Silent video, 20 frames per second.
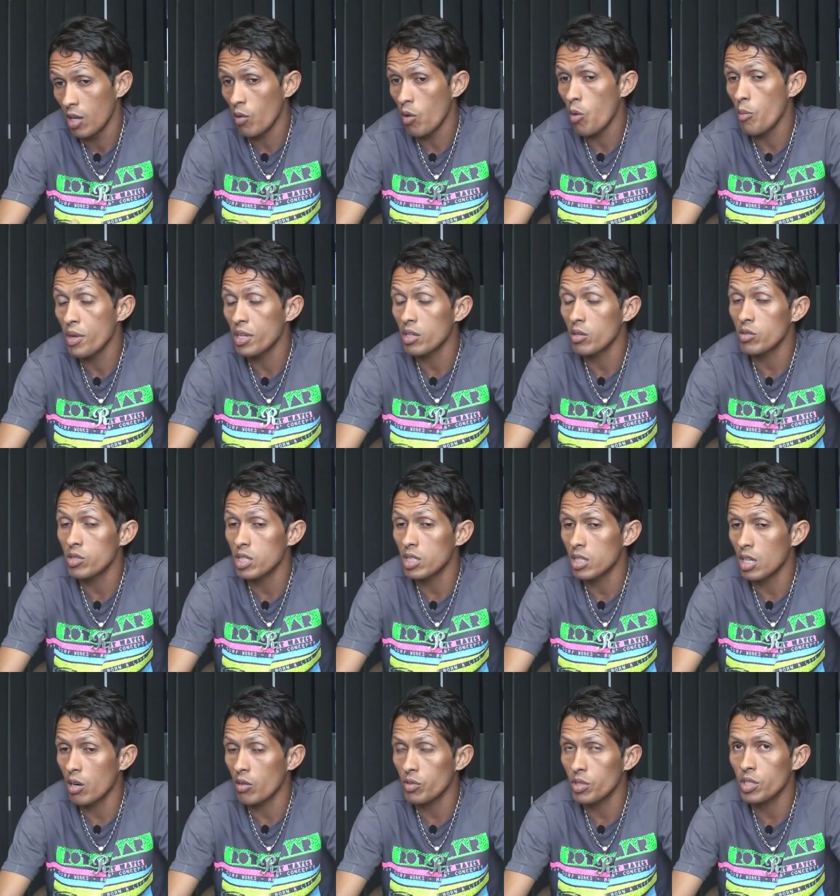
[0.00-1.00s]
igualmente ao
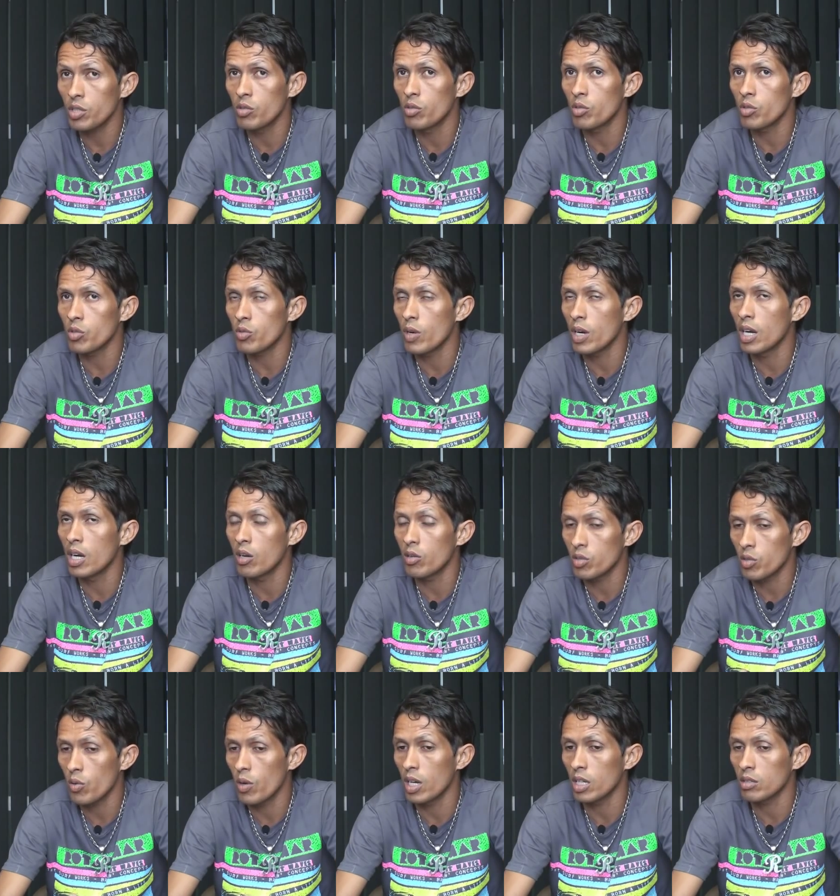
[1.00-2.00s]
Central, chegou aos,
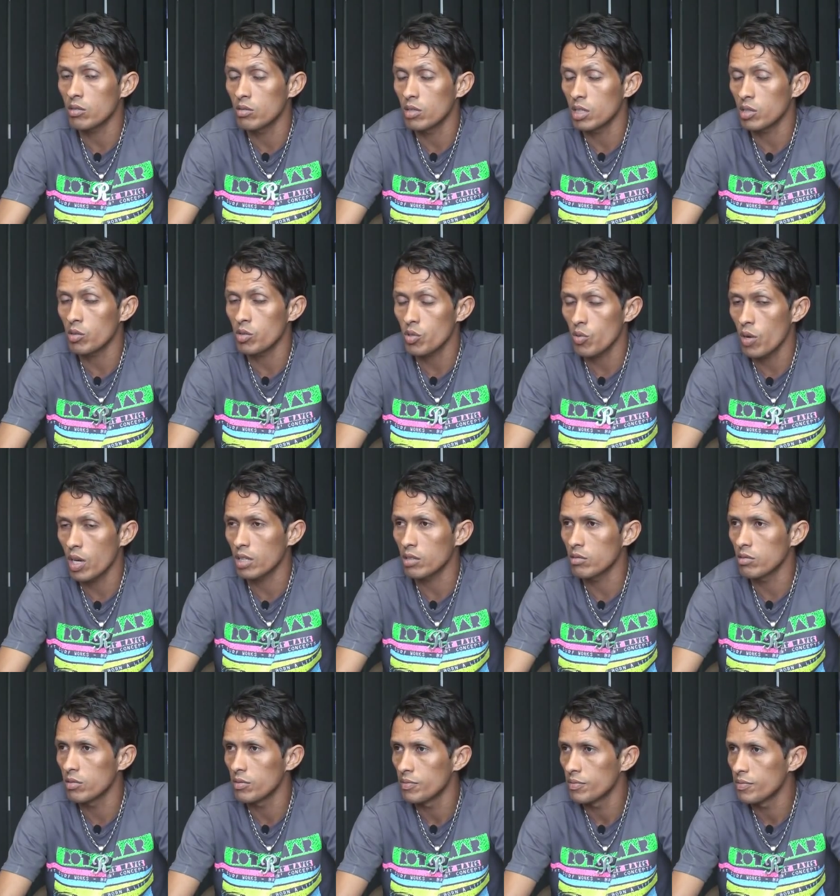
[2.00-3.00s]
aos quatro, entre os quatro.